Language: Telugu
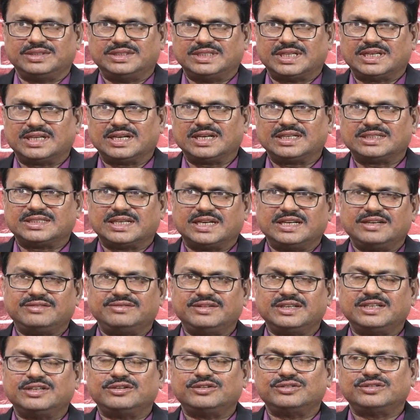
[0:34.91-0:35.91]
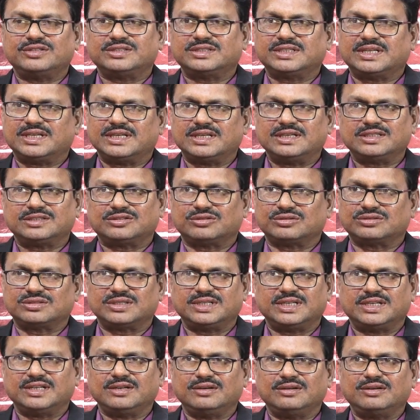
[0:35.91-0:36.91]
జనరల్ సైంటిఫిక్గా వచ్చేసరికి
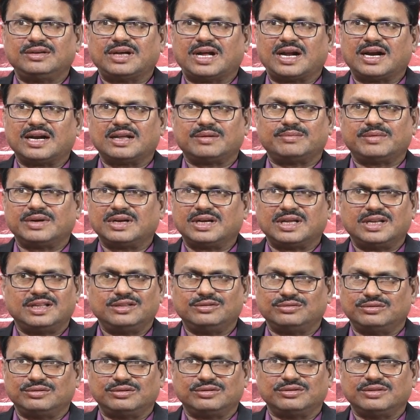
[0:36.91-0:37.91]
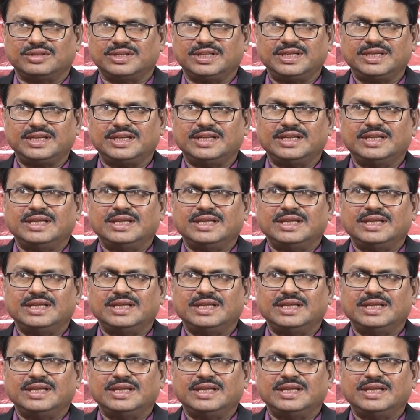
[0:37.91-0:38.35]
సొసైటీలో ఆడమగా అనేది ఉంటుంది